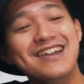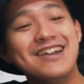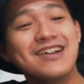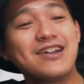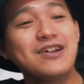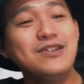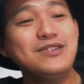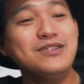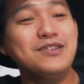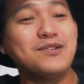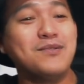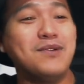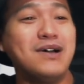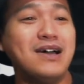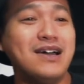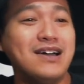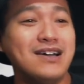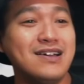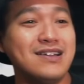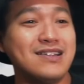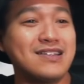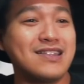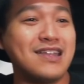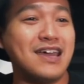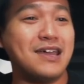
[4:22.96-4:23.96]
ก็รู้สึกว่า
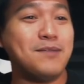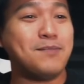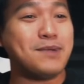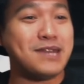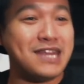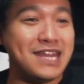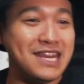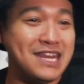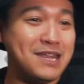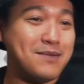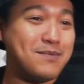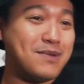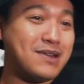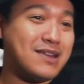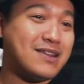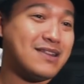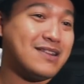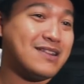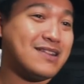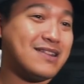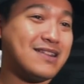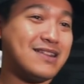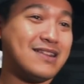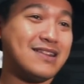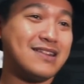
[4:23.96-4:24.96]
ไอ้ประเด็นนี้มัน
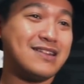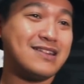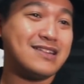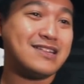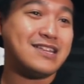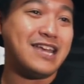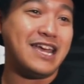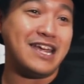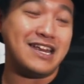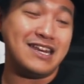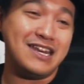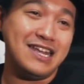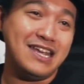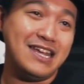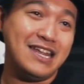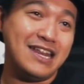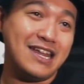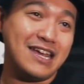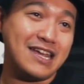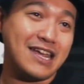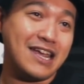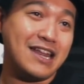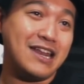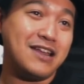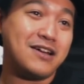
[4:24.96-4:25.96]
เจ๋งดีอะไร
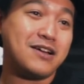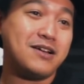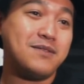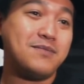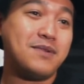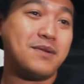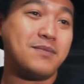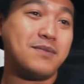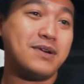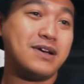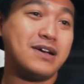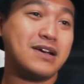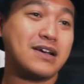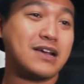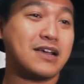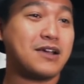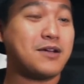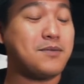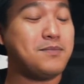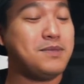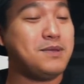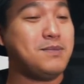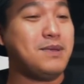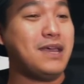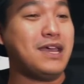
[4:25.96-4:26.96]
เงี้ยแล้วก็แบบมัน
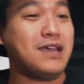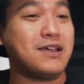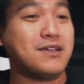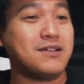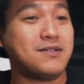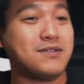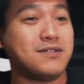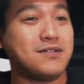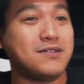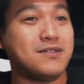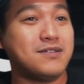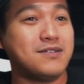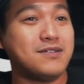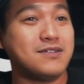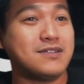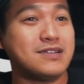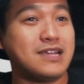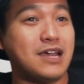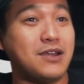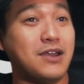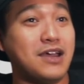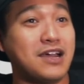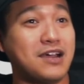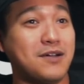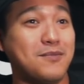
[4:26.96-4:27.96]
ก็มีเพลง
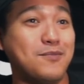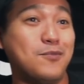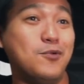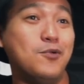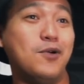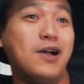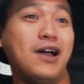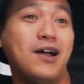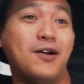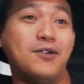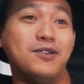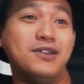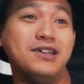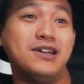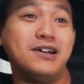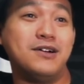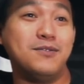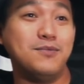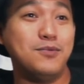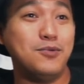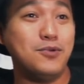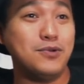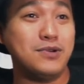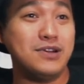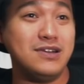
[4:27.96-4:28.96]
ชาวนากับงูเห่าที่เขา
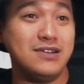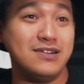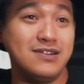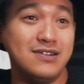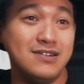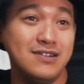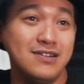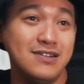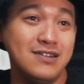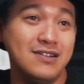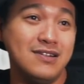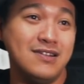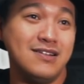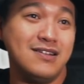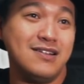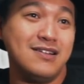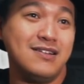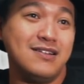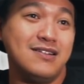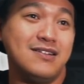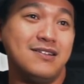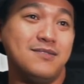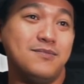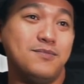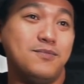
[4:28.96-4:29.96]

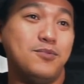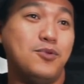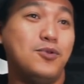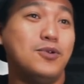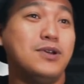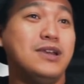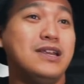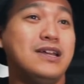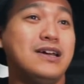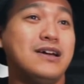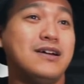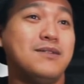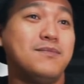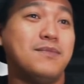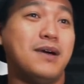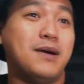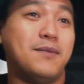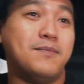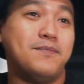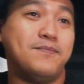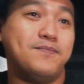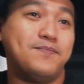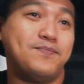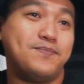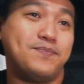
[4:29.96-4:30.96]
พูดเรื่องแบบ
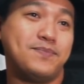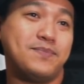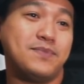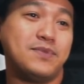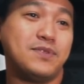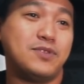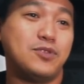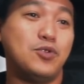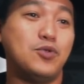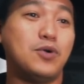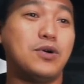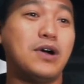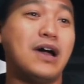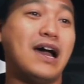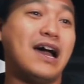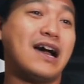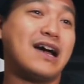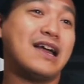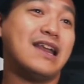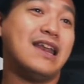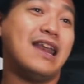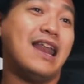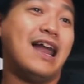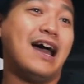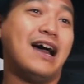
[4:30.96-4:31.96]
ถูกหัก
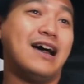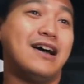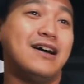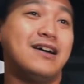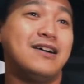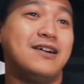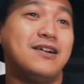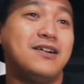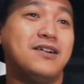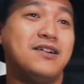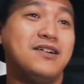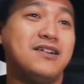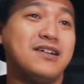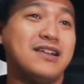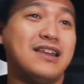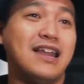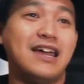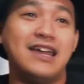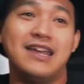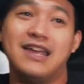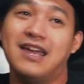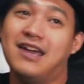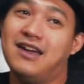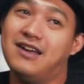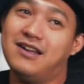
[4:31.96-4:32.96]
หลังอะไร
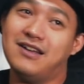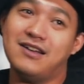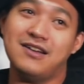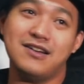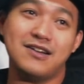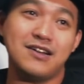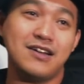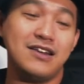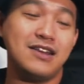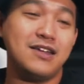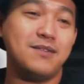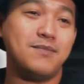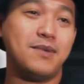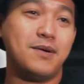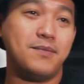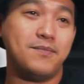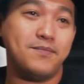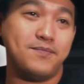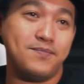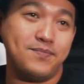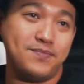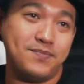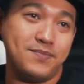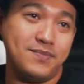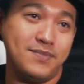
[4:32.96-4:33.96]
เงี้ยก็เลยแบบ
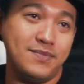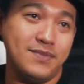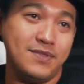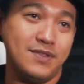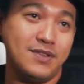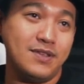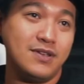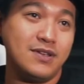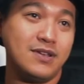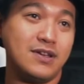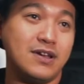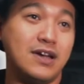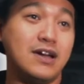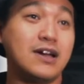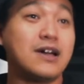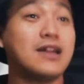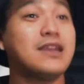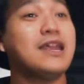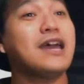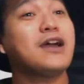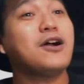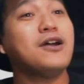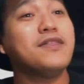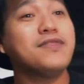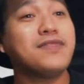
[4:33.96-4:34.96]
ก็
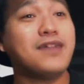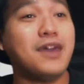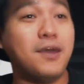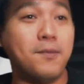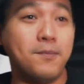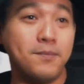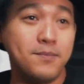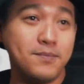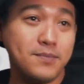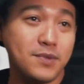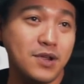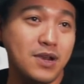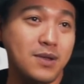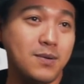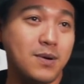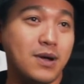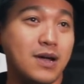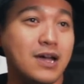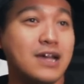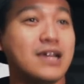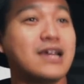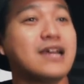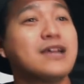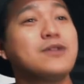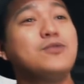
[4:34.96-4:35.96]
ได้คอนเซ็ปต์ก็เลยบอก
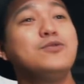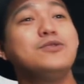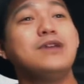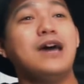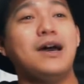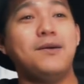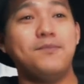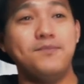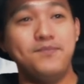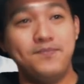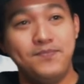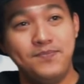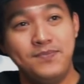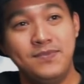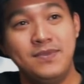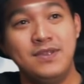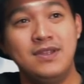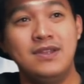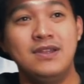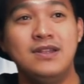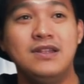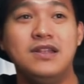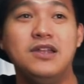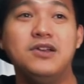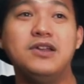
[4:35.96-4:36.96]
งั้นกู
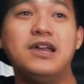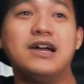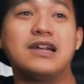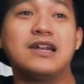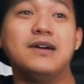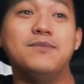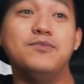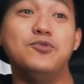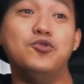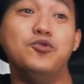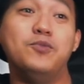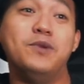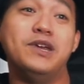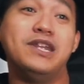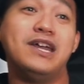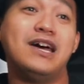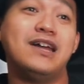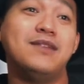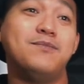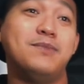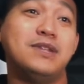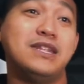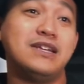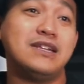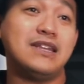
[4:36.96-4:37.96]
ทำแล้วอยากทำนูนเมทั
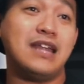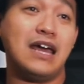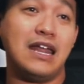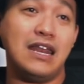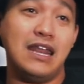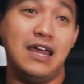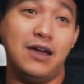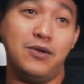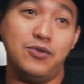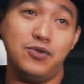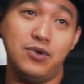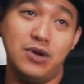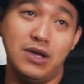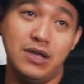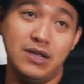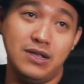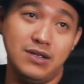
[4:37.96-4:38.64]
ลมาตั้งนานแล้วด้วย